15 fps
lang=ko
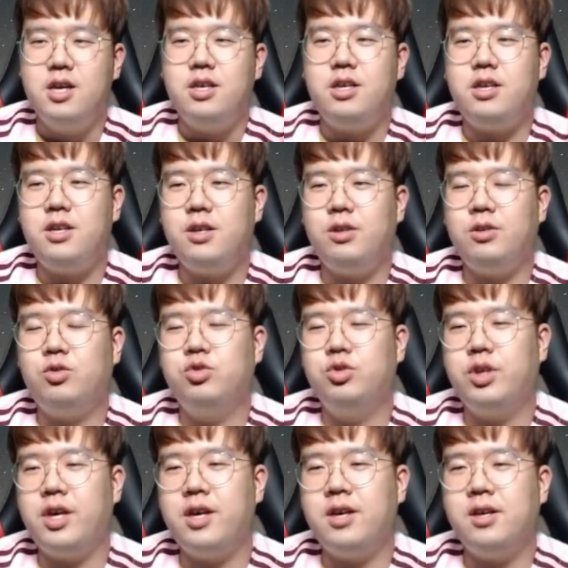이 두
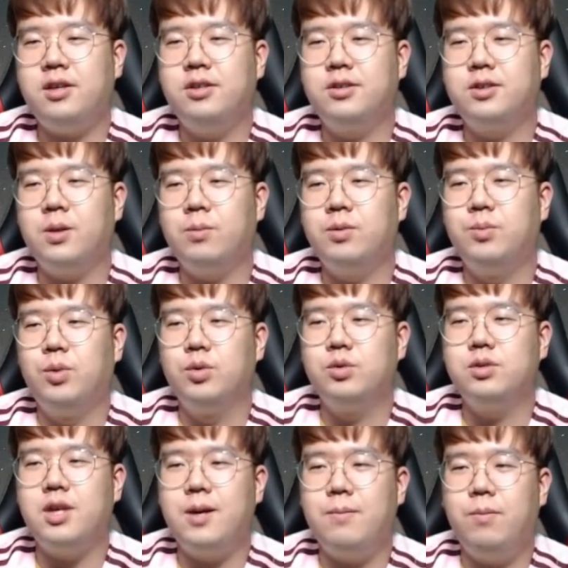개의 득점은 모두
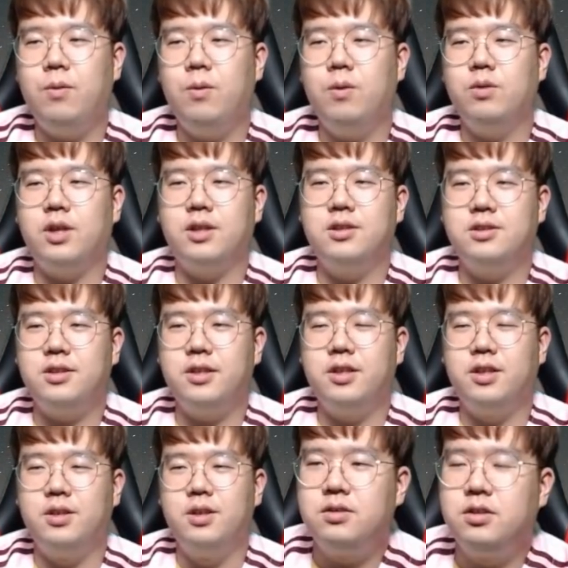땅볼로
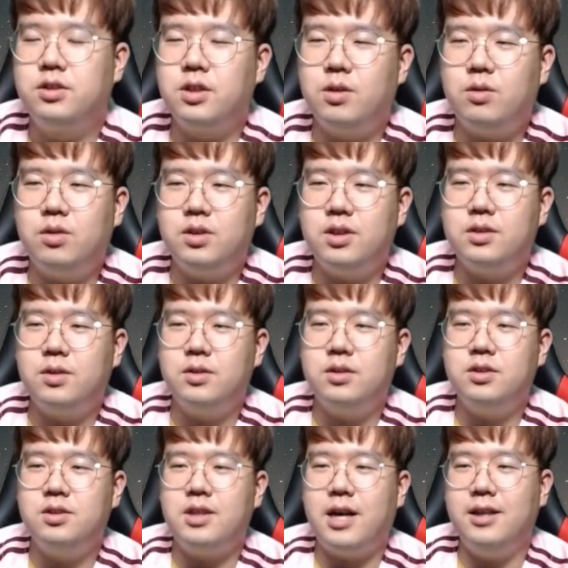났는데요.
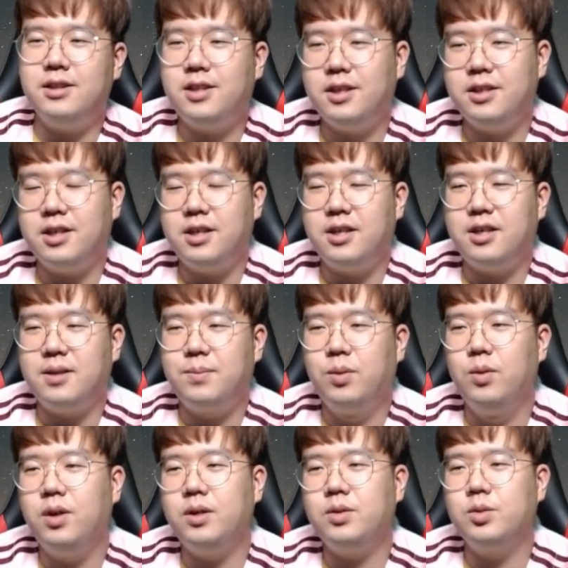득점권에서는 안타나
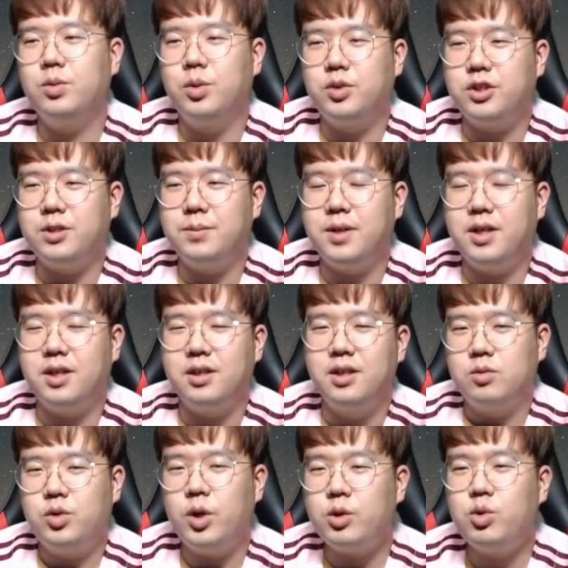볼넷도 좋지만
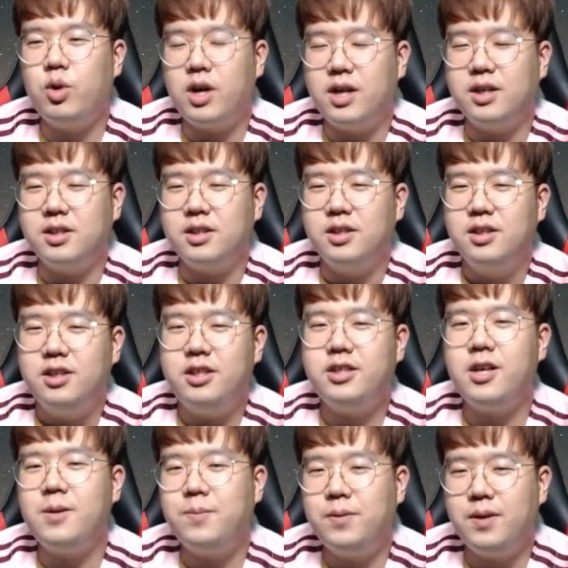최소한
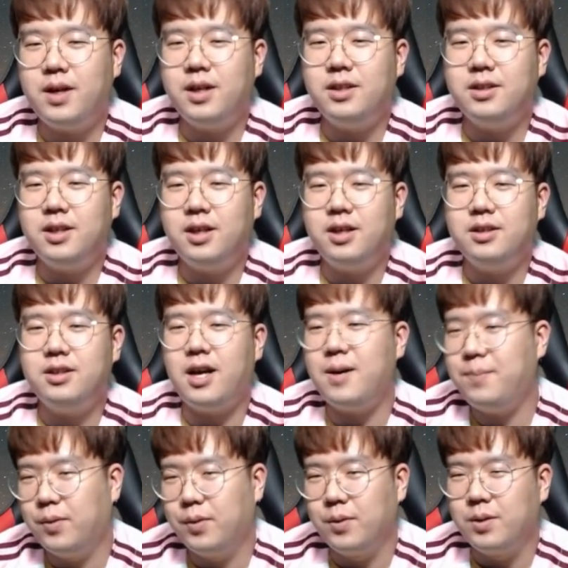희생플라이나
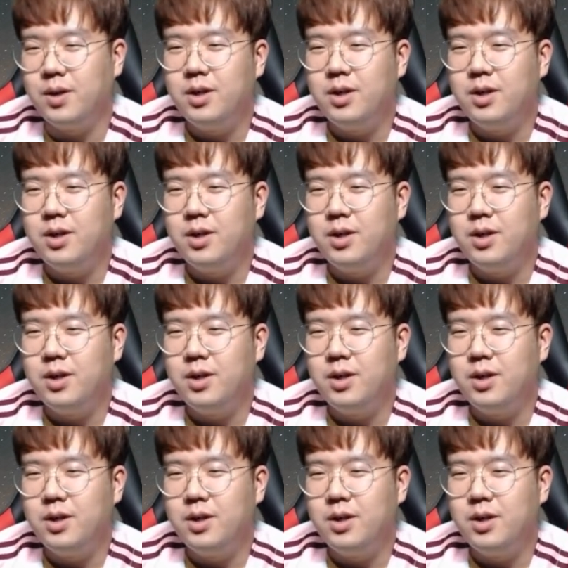땅볼